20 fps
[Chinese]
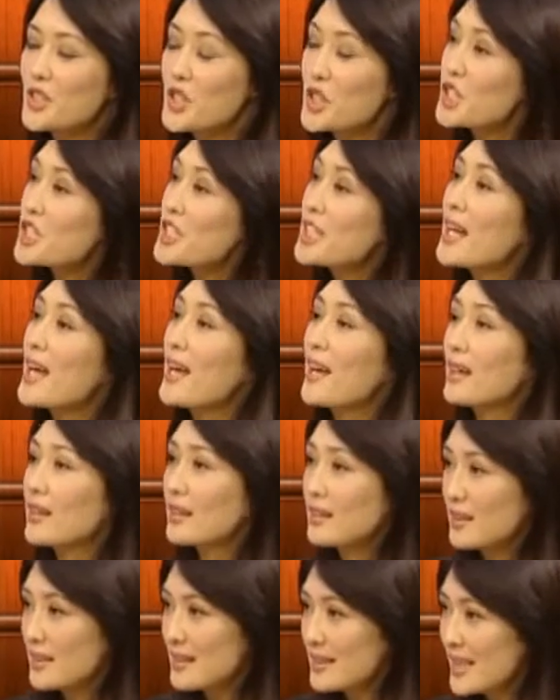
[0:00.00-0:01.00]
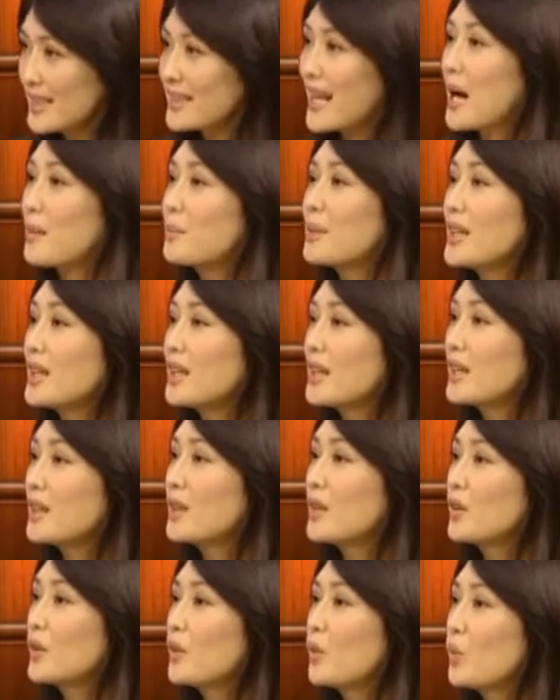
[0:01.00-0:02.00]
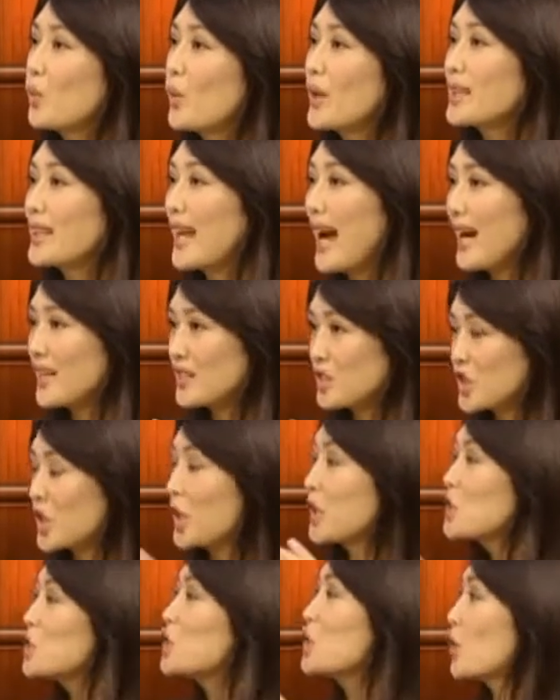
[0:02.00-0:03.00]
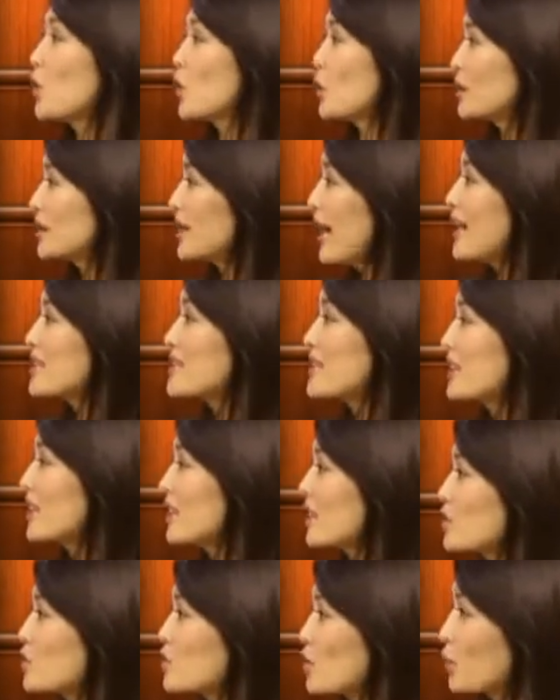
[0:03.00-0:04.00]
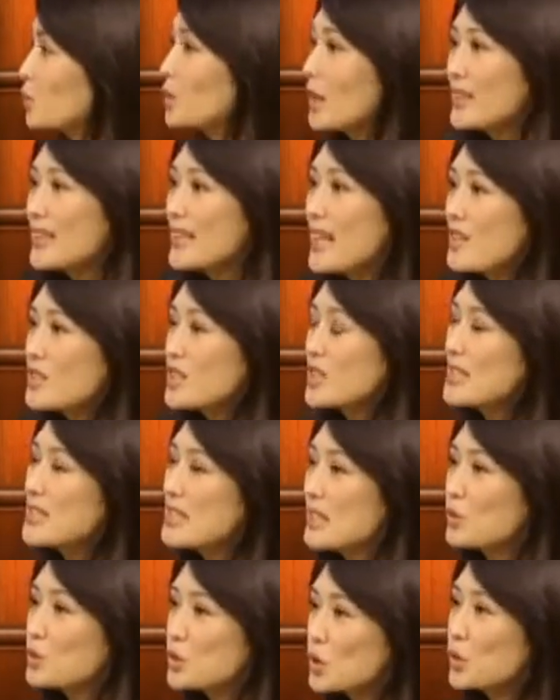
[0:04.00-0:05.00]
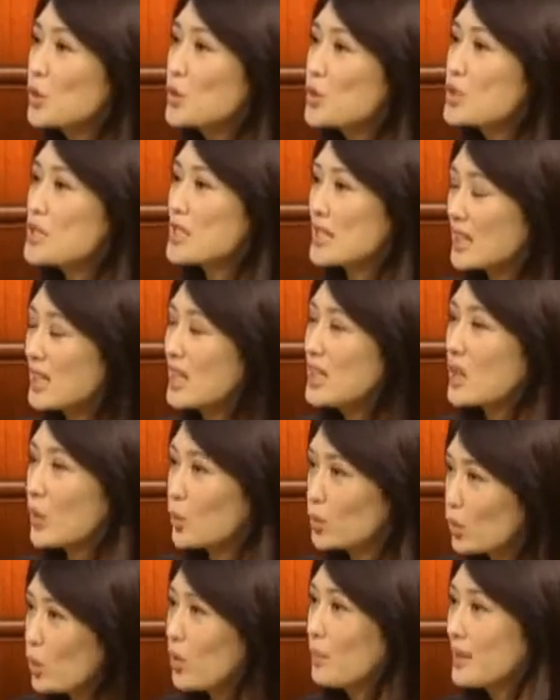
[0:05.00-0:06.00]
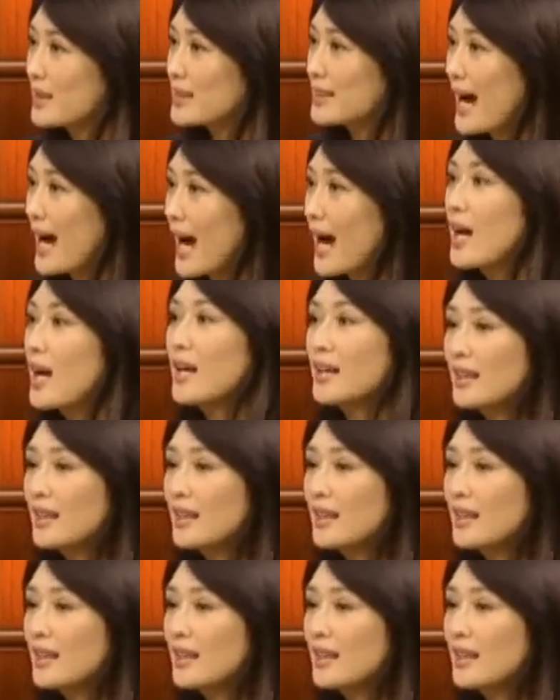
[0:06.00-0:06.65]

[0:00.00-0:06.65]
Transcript: 事业在打拼，为他成就他这个总统。你要知道，总总统的责任有多么大，